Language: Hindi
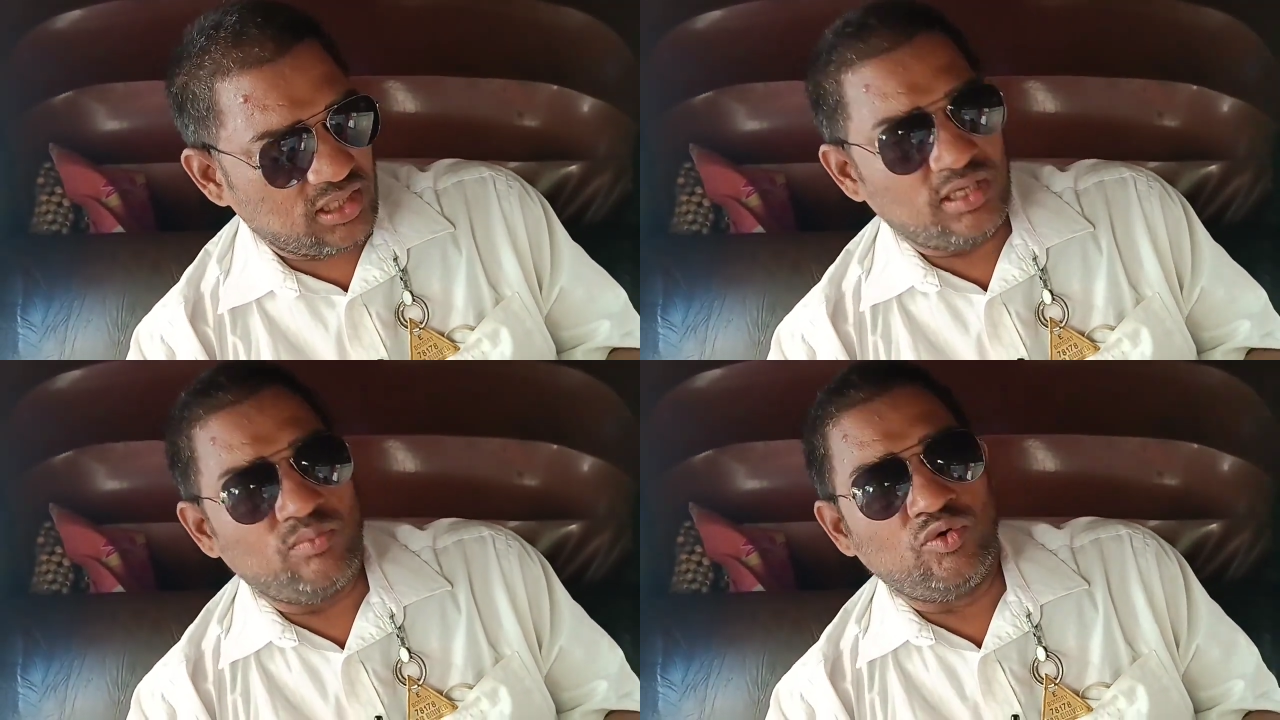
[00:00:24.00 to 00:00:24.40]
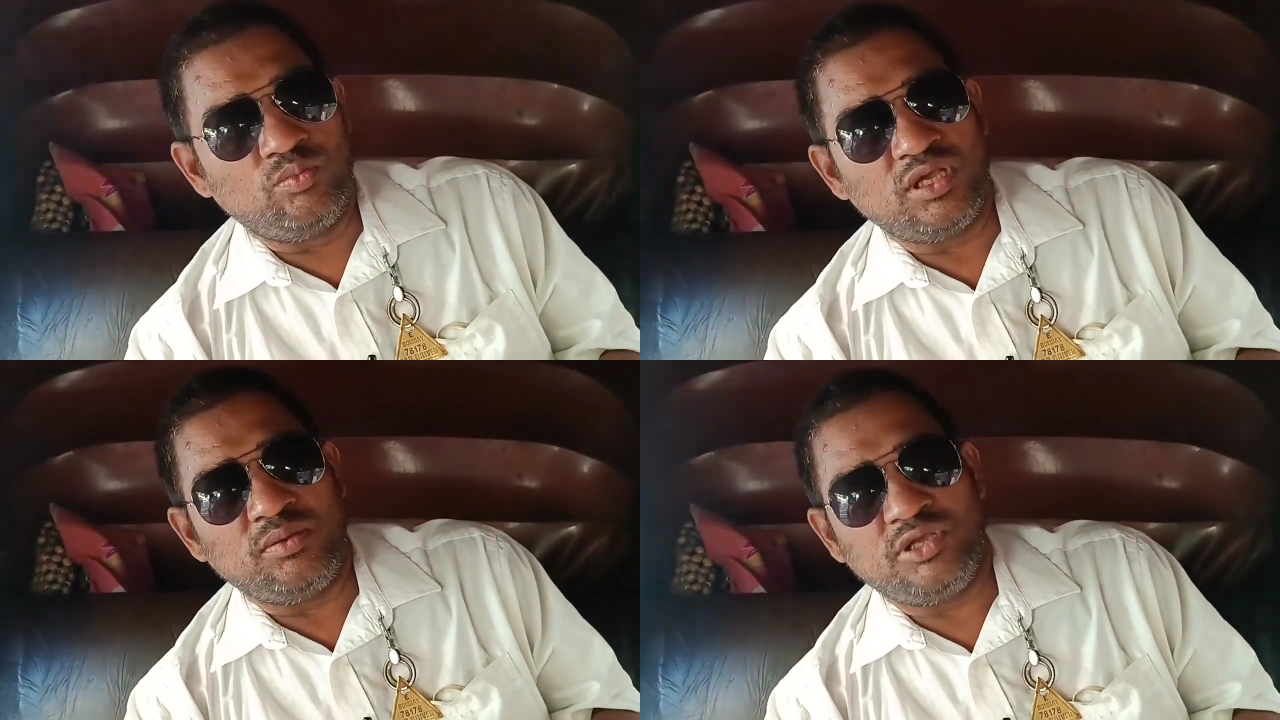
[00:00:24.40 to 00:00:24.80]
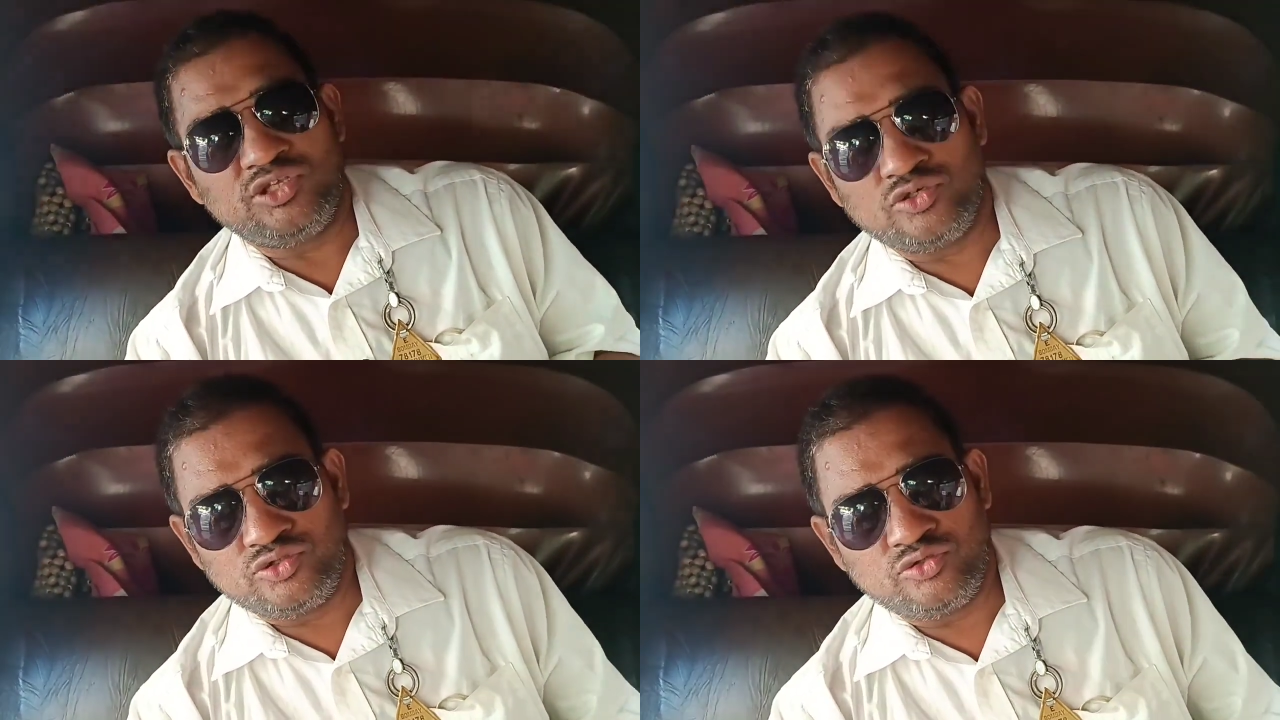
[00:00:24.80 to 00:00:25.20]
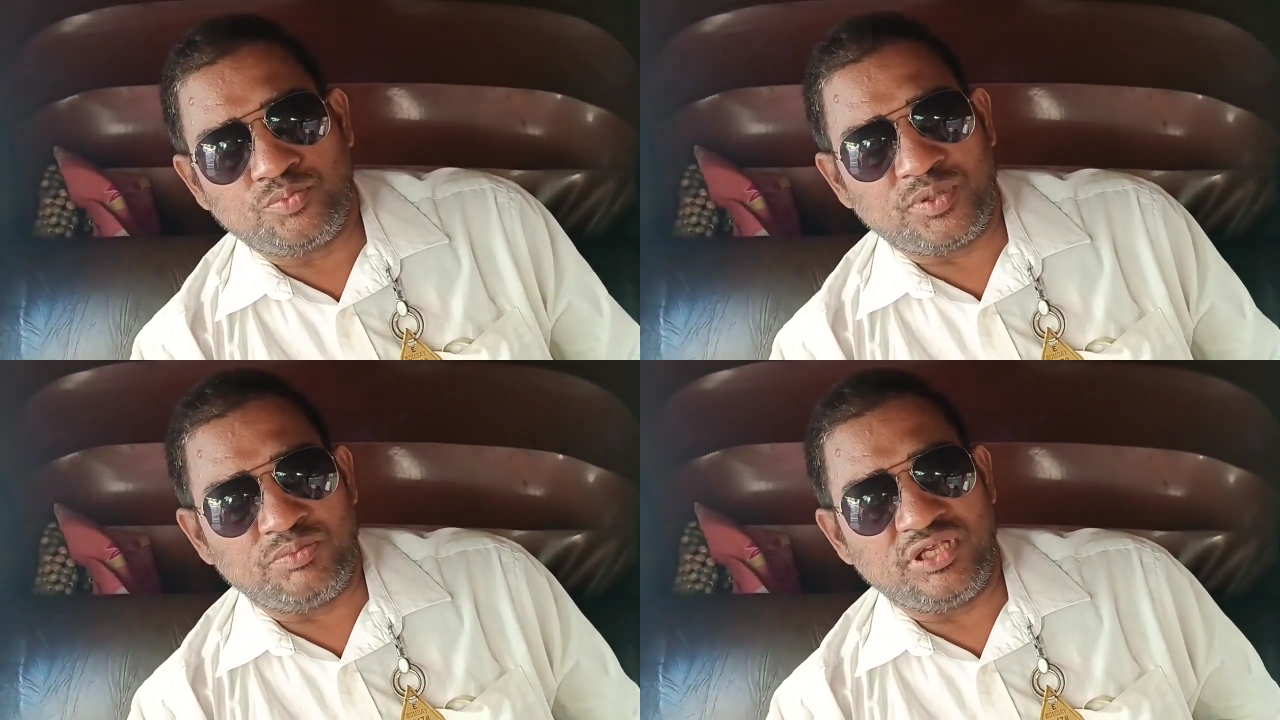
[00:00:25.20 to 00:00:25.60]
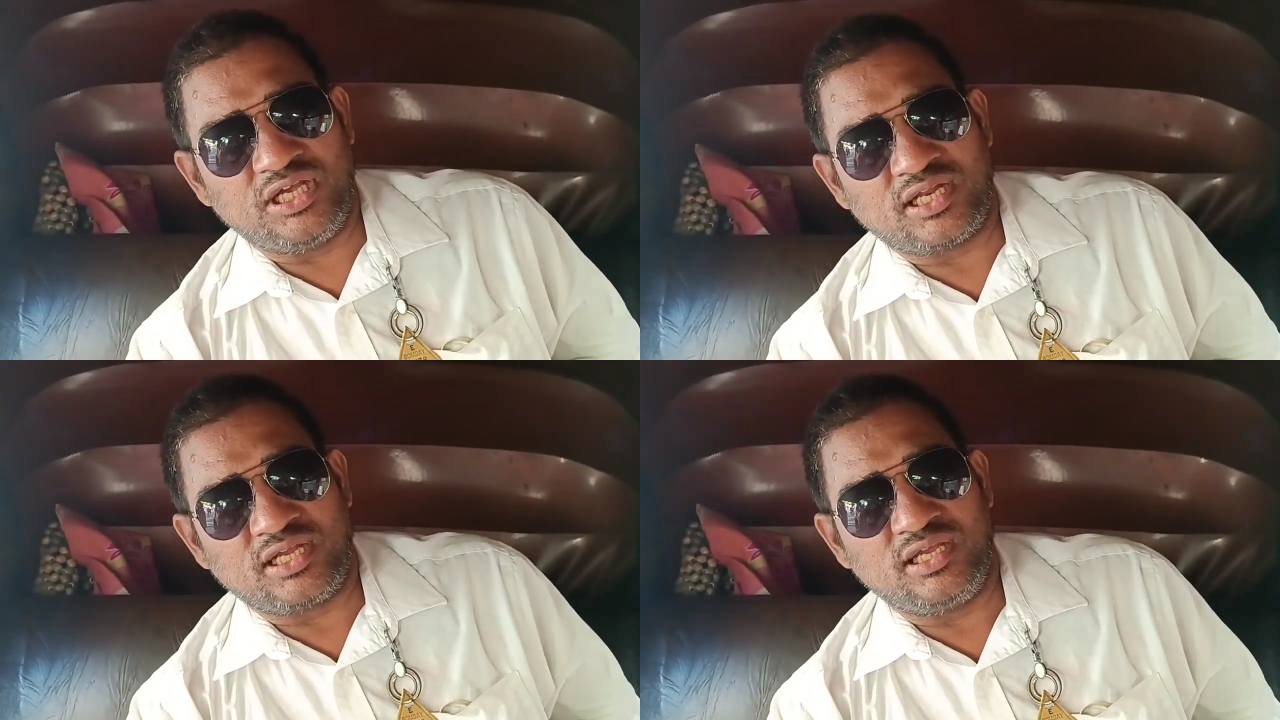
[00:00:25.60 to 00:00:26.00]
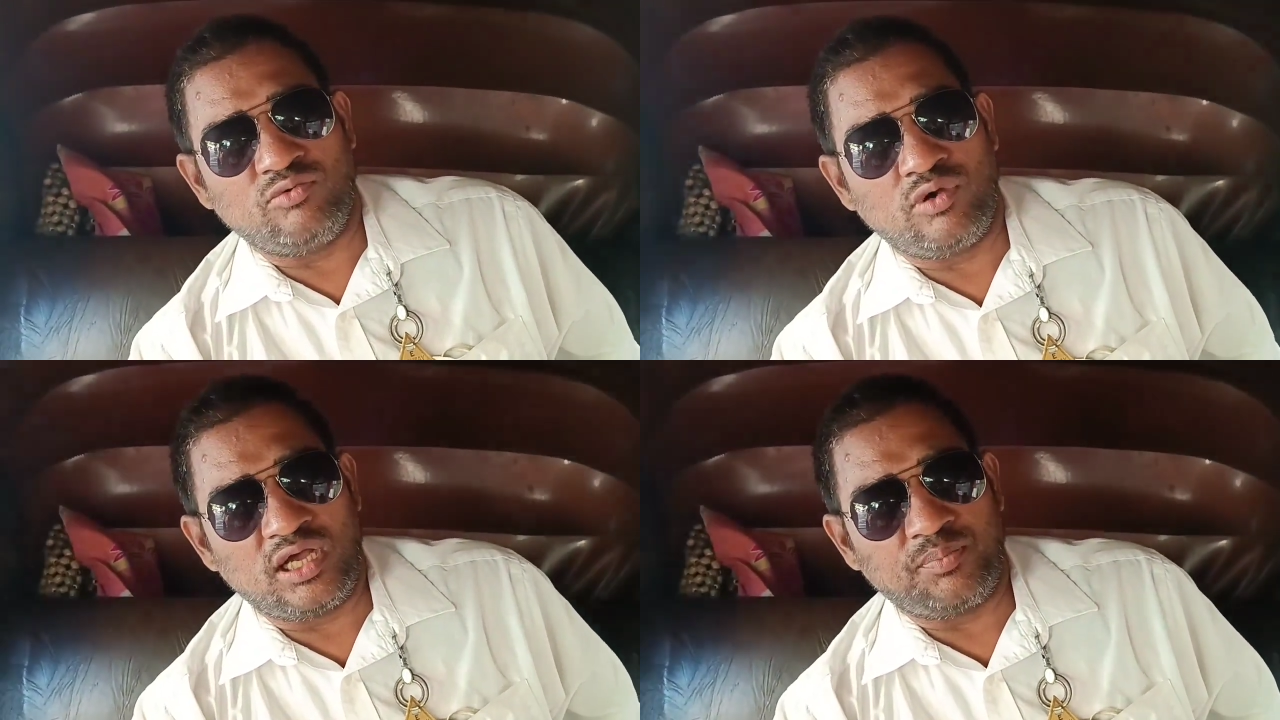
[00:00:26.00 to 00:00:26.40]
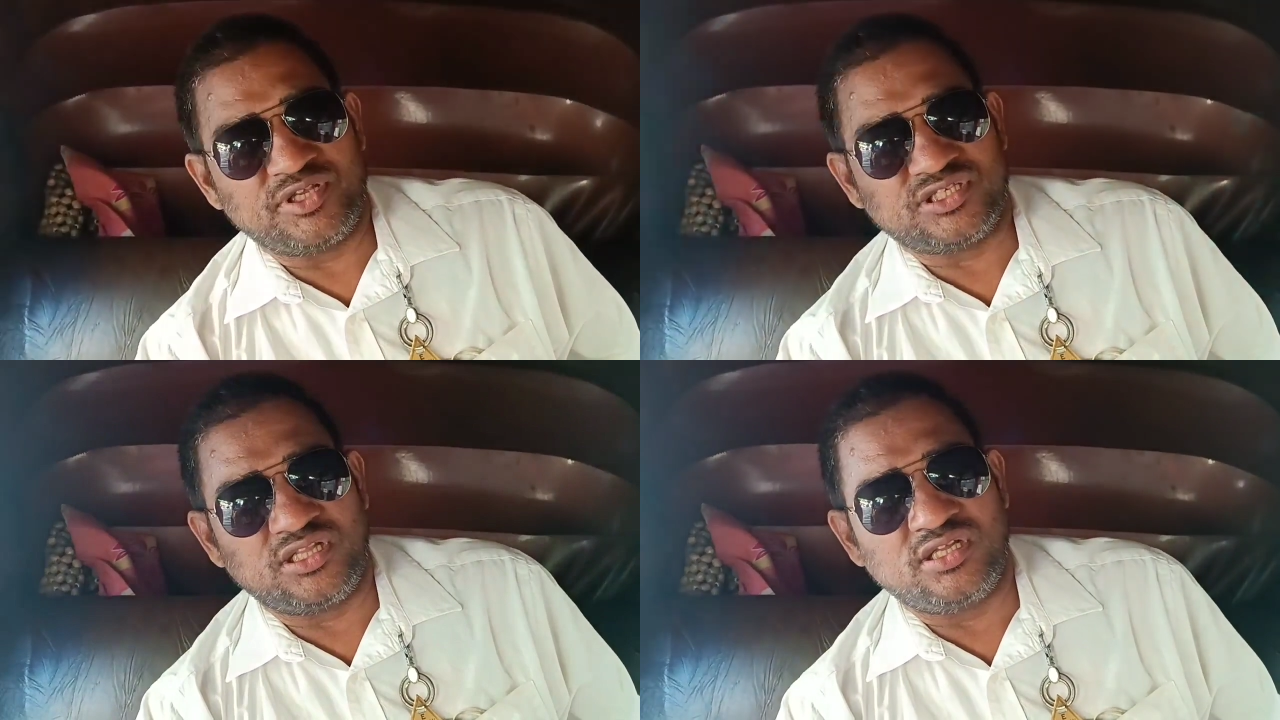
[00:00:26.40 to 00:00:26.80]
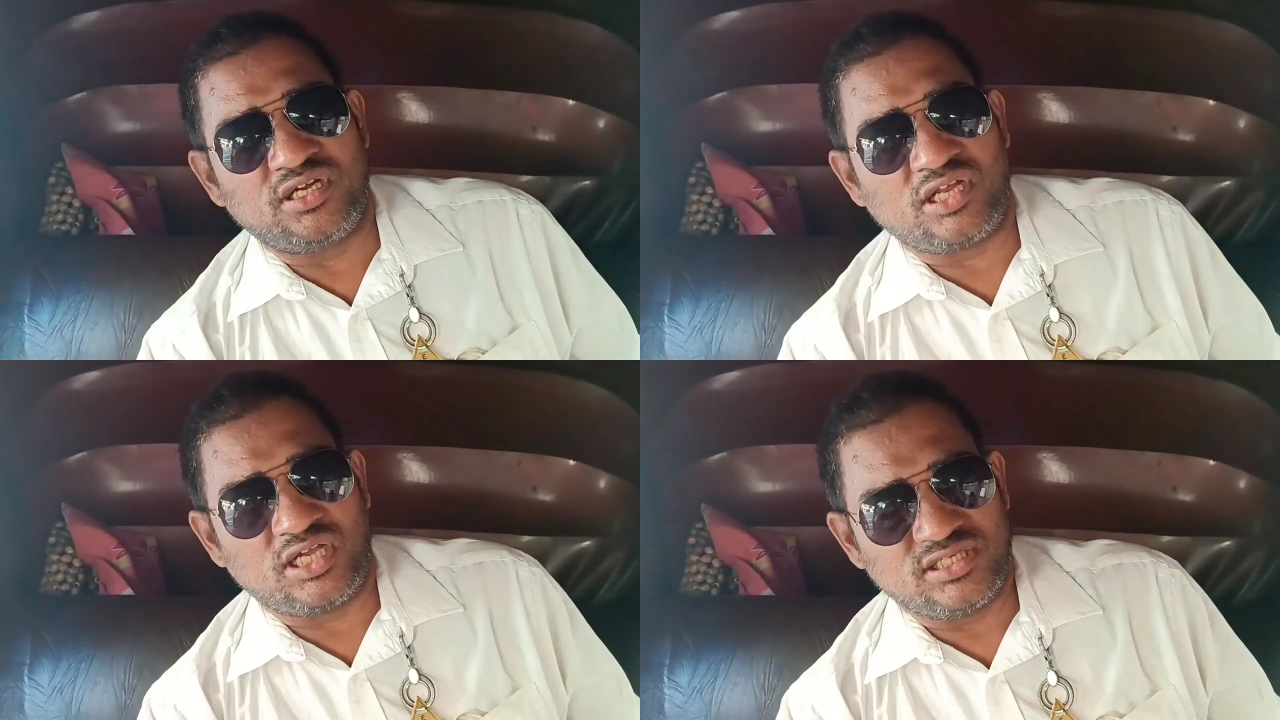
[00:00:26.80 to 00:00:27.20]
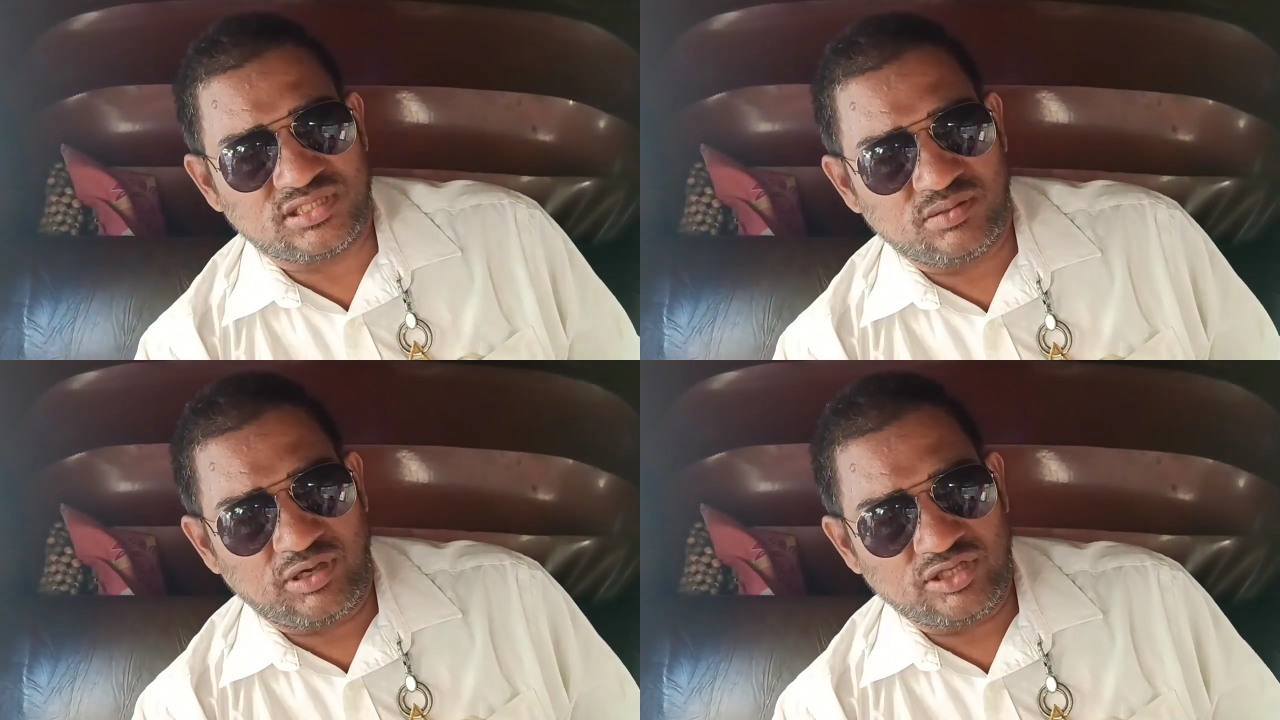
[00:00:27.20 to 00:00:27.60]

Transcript: मुंबई में जो जूहू पीवीआर है वहाँ पे चंदन टाकिज के